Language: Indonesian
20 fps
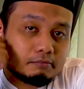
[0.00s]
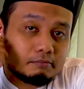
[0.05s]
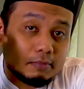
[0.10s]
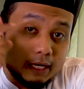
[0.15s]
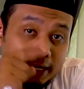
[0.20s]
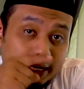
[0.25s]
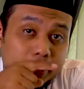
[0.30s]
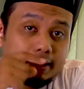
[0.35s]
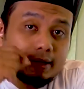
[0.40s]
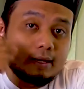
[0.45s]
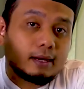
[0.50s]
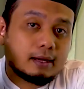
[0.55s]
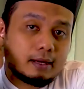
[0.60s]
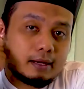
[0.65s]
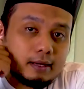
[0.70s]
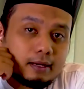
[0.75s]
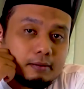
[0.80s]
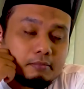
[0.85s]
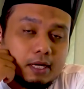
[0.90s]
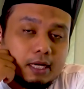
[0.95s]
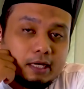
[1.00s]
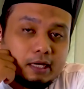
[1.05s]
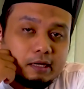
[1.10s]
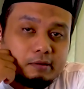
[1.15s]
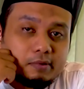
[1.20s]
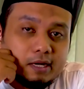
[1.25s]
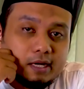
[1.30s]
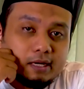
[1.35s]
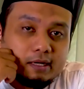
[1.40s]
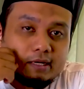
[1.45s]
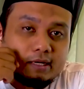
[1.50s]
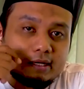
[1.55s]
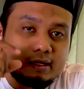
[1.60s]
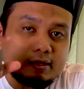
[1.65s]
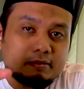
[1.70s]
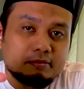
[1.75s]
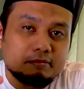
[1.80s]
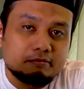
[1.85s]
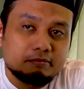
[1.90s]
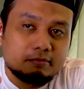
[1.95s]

mereka bagaimana